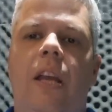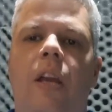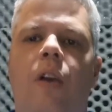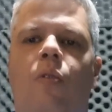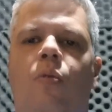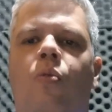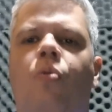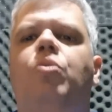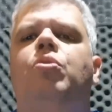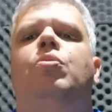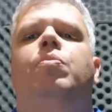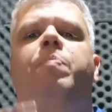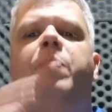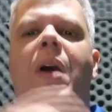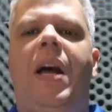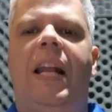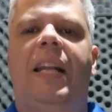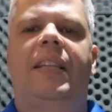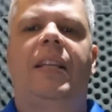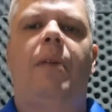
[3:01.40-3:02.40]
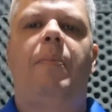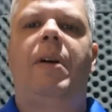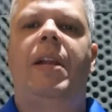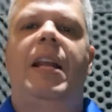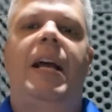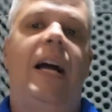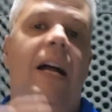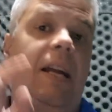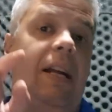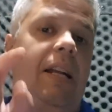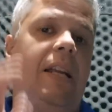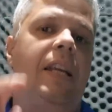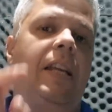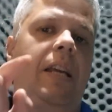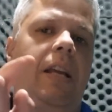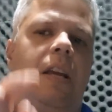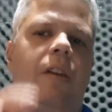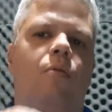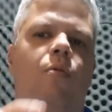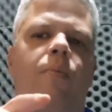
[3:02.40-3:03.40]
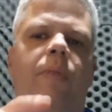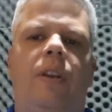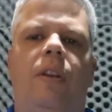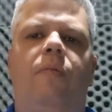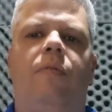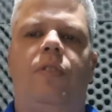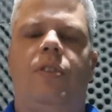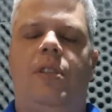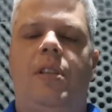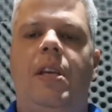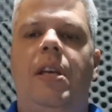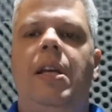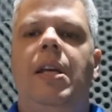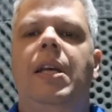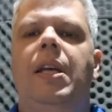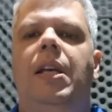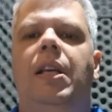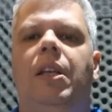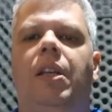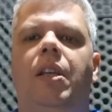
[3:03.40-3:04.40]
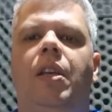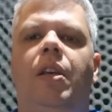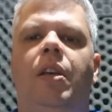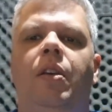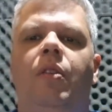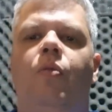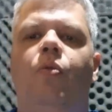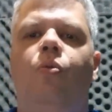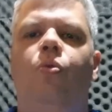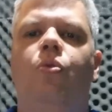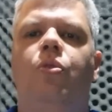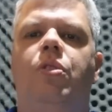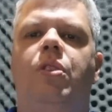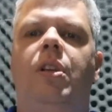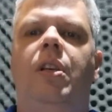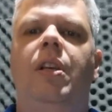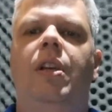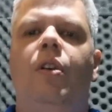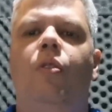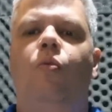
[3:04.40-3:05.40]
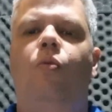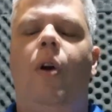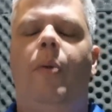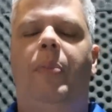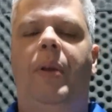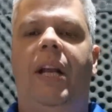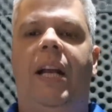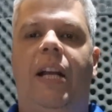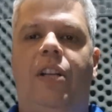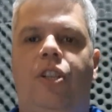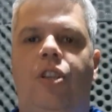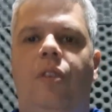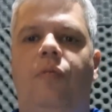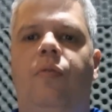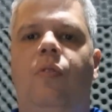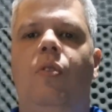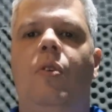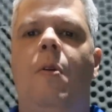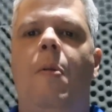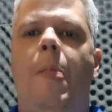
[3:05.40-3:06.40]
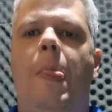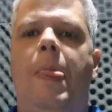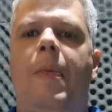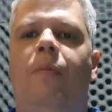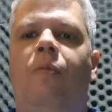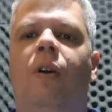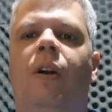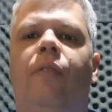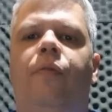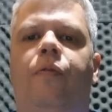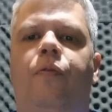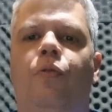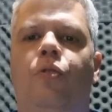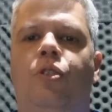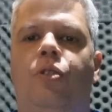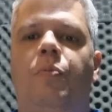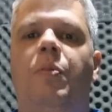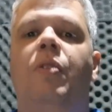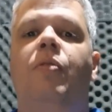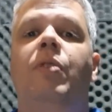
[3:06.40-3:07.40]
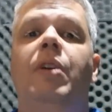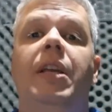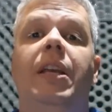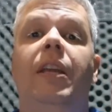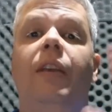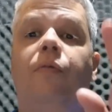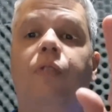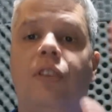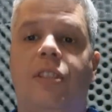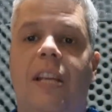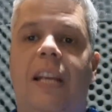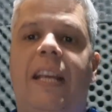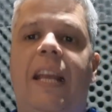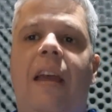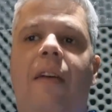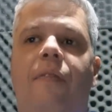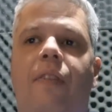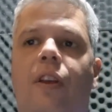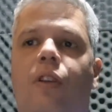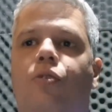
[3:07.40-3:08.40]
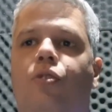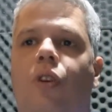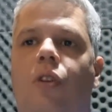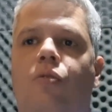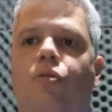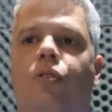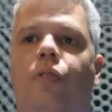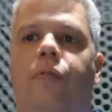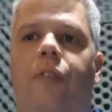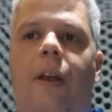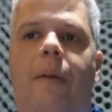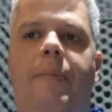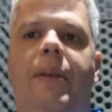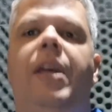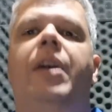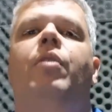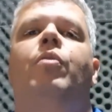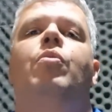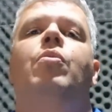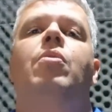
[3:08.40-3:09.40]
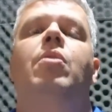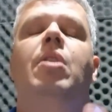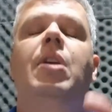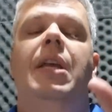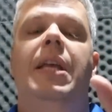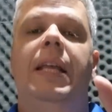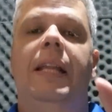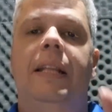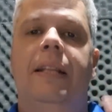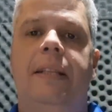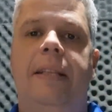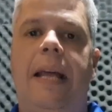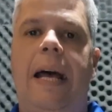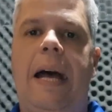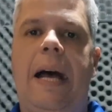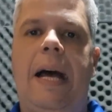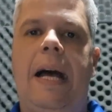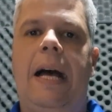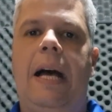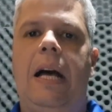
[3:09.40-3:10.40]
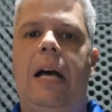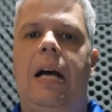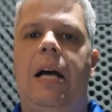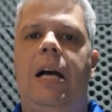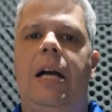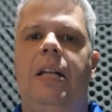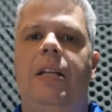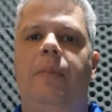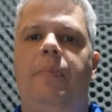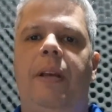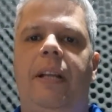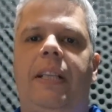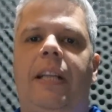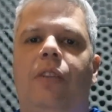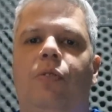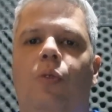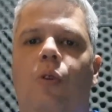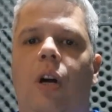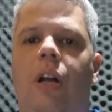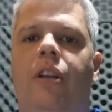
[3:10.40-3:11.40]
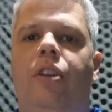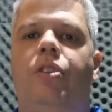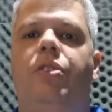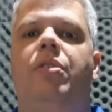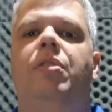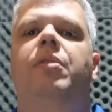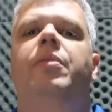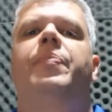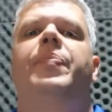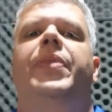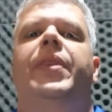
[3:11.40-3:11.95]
Eu uso para trabalhar e recomendo a você que use o aplicativo OneFootball. E você quer ver os jogos do Flamengo na Libertadores?